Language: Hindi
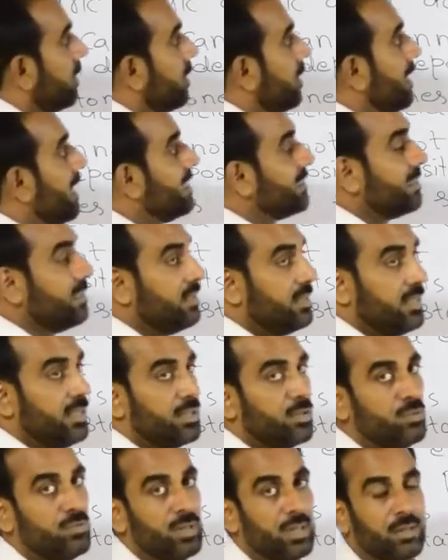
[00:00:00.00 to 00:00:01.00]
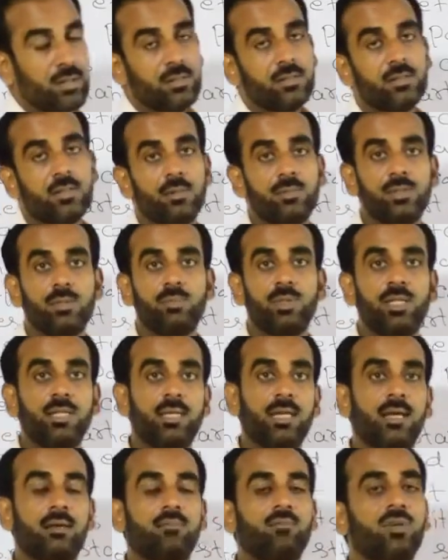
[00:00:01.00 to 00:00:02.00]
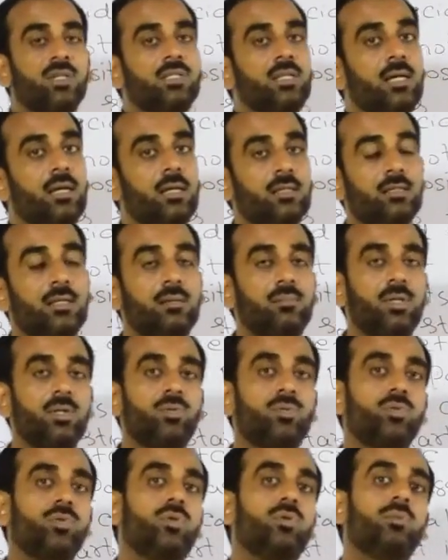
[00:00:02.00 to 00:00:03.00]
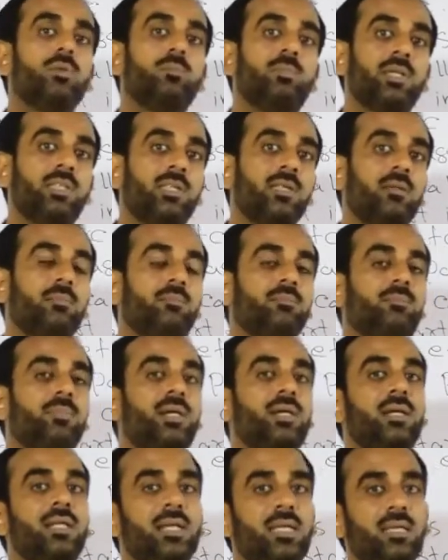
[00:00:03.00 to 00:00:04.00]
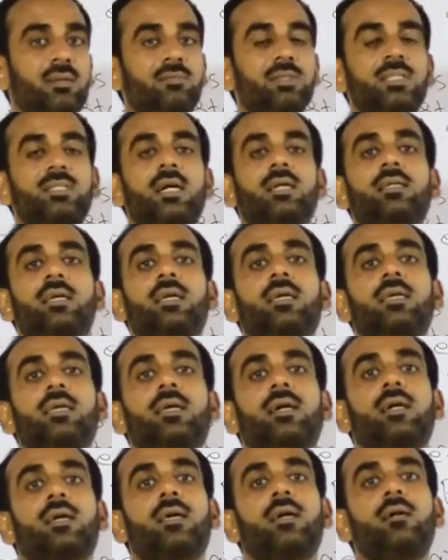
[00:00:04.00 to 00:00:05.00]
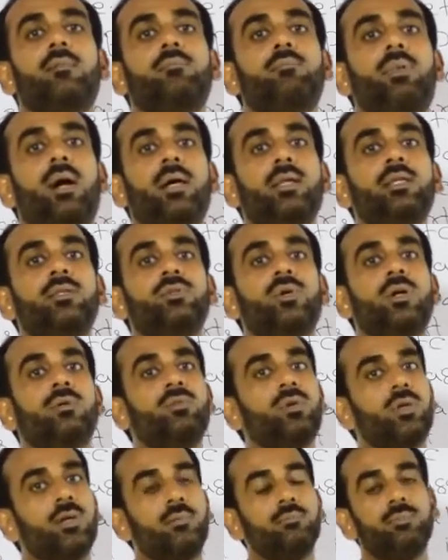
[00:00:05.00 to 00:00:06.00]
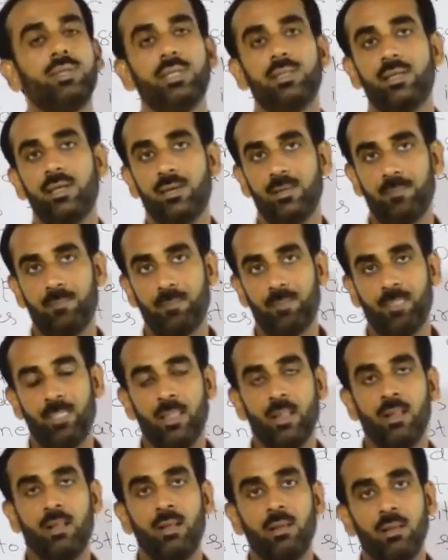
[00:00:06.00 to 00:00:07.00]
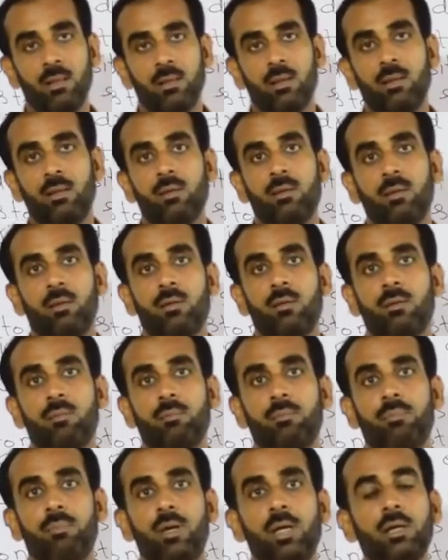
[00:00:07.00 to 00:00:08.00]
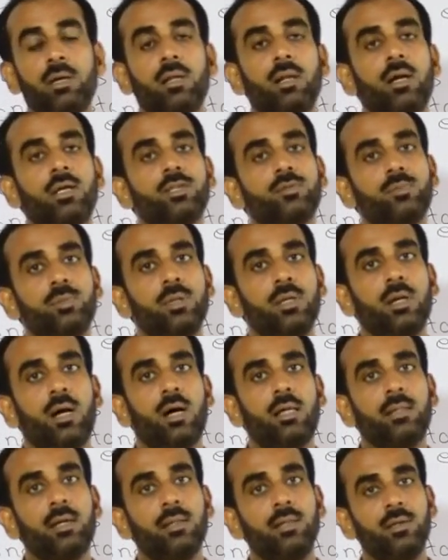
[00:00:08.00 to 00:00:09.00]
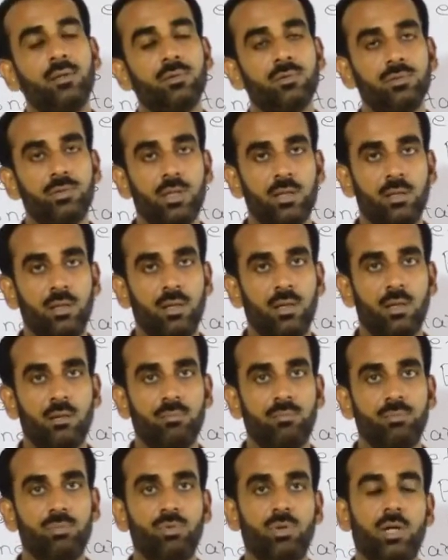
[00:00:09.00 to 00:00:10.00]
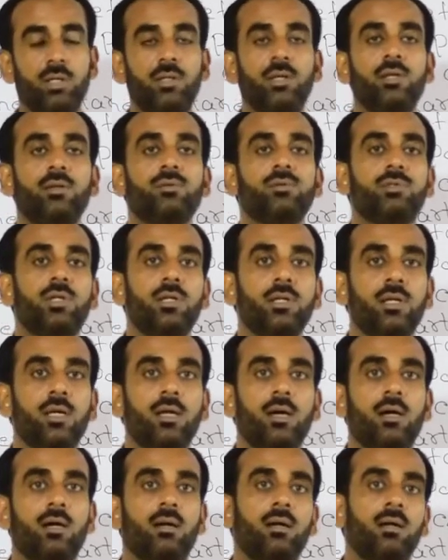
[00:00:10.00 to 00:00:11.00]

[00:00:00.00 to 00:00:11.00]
लेस इनटेक ऑफ वाटर सबसे बड़ी अहम वजह है असल में गुर्दों में पत्थर पड़ने की वजह यही है कि हम पानी जो है वो कम पीते हैं एक गिलास पिया आधा दिन गुजर गया पूरा दिन गुजर गया